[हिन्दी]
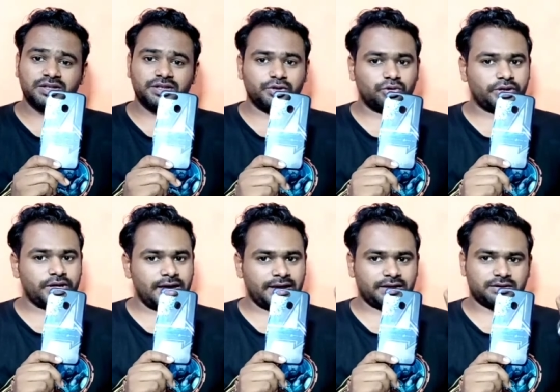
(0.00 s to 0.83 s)
ये हो
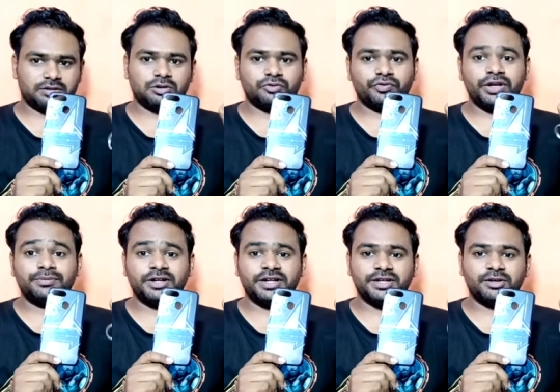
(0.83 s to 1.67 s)
गया एक
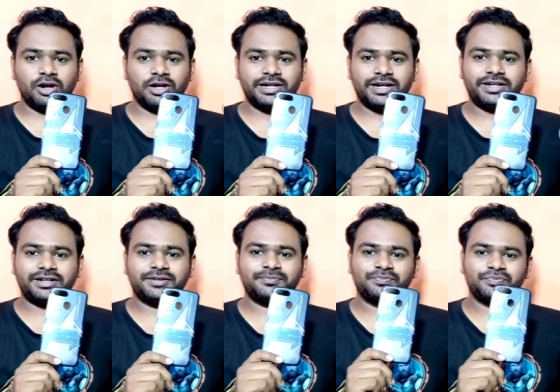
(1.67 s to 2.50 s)
इन्फिनिटी
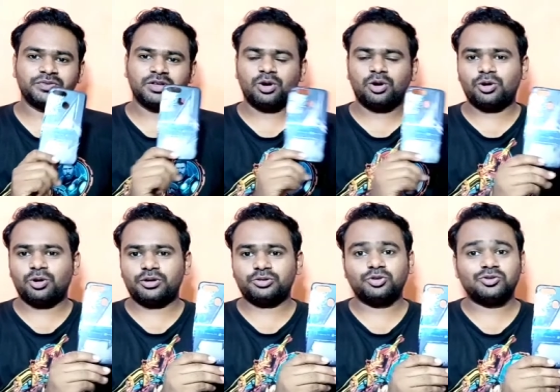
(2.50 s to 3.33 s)
कॉन्फ्लेक्ट
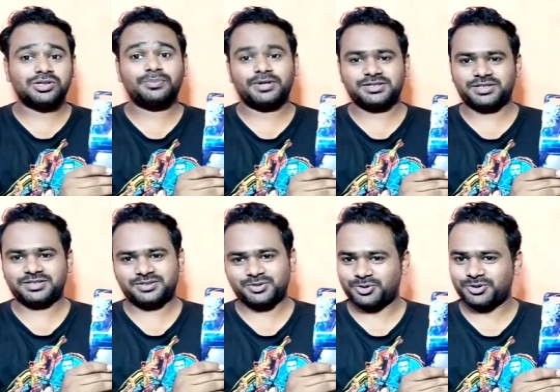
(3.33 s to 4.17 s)
और दो सरप्राइज
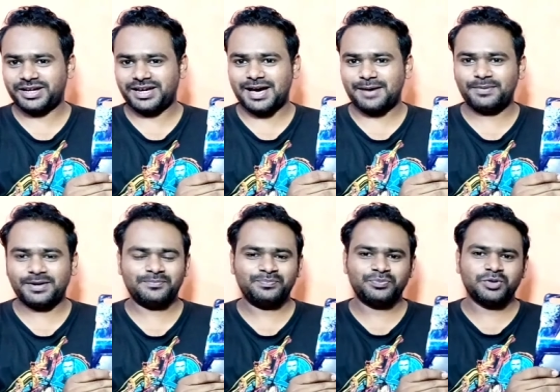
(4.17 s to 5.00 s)
टेस्ट हो गए यहाँ
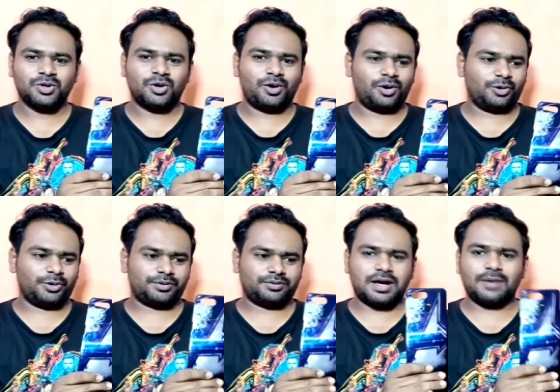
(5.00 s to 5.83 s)
पे
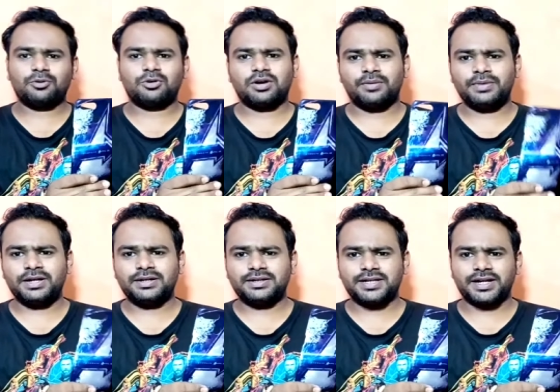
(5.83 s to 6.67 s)
और आपको
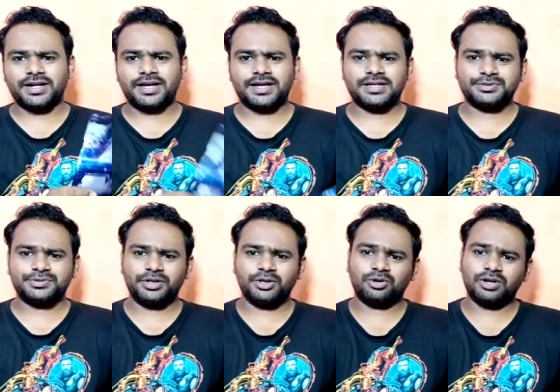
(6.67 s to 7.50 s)
कमेंट करना है इस
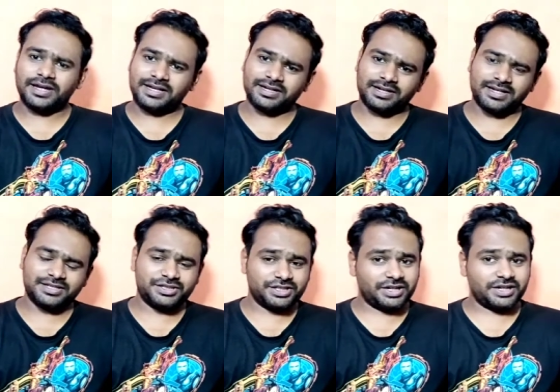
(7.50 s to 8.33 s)
वीडियो को लाइक करना है
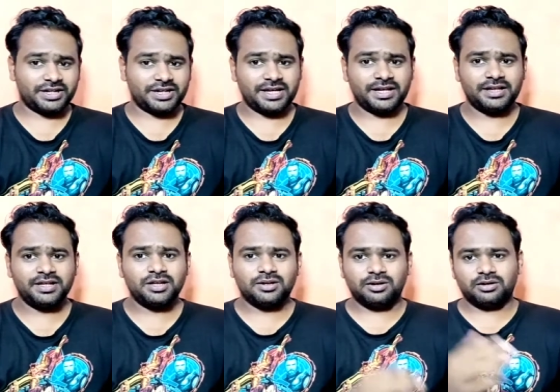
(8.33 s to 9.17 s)
शेयर करना है
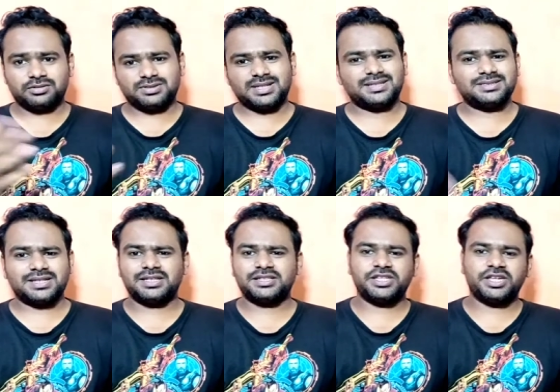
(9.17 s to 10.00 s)
और ज़्यादा से
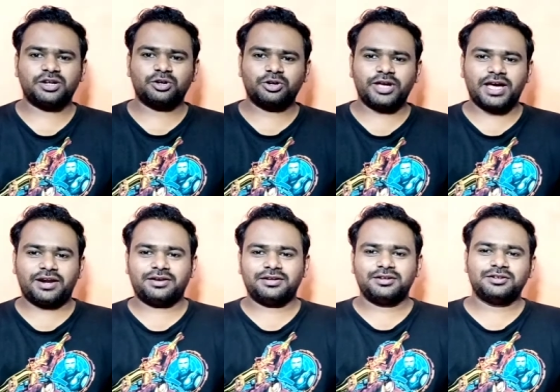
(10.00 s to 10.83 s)
ज़्यादा शेयर करो यार
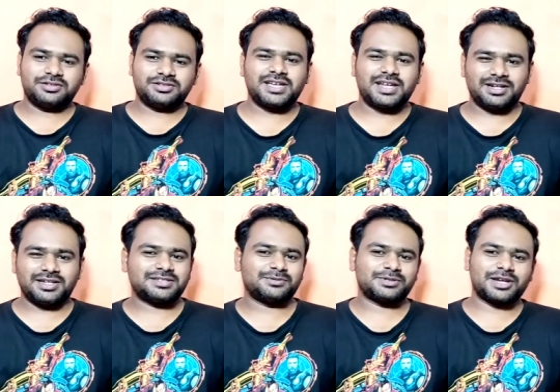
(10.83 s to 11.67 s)
चैनल के
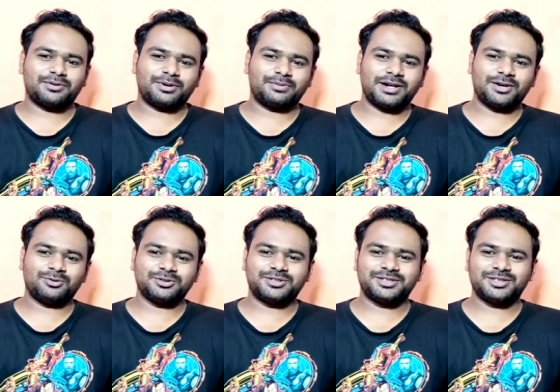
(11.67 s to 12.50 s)
सब्सक्राइबर बढ़ाओ
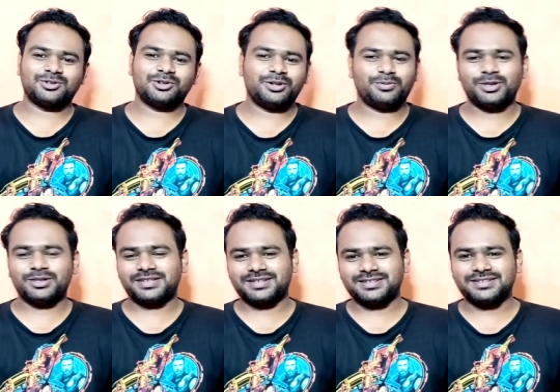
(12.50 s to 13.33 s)
कुछ थोड़ी
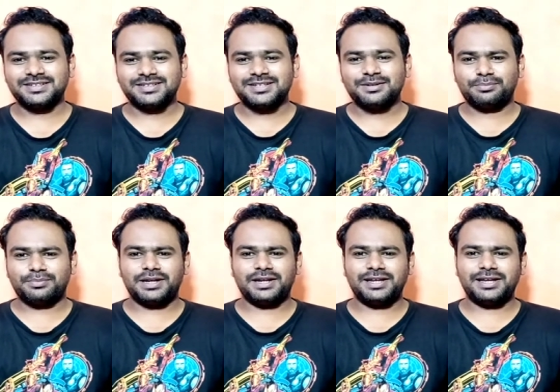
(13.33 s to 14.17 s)
बहुत
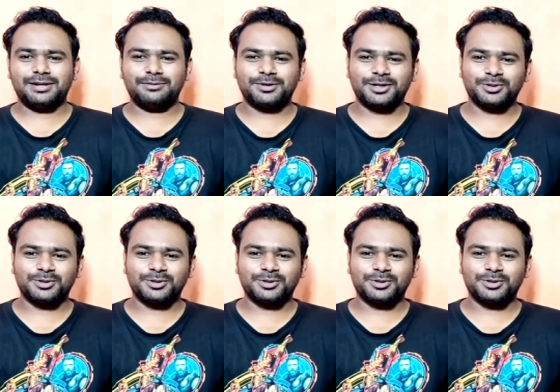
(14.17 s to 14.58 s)
मेरे लिए हेल्प कर